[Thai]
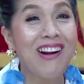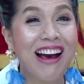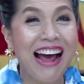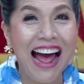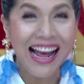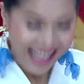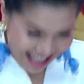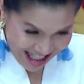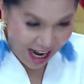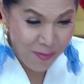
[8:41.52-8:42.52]
แล้วล่ะค่ะ
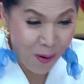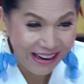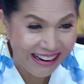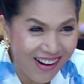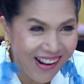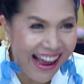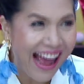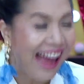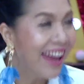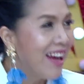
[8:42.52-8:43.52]
ใช้หมดอีกแล้วล่ะ
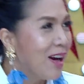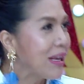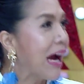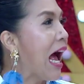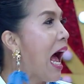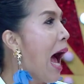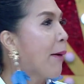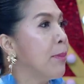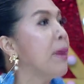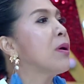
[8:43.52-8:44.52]
ค่ะอย่างกระอาบ
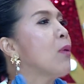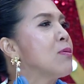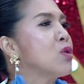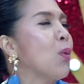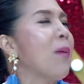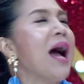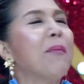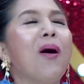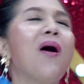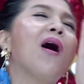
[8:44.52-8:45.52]
คือมันมีความสุขมาก
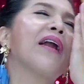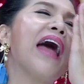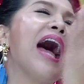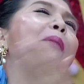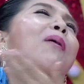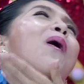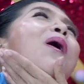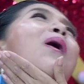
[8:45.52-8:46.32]
พอกหน้าพอก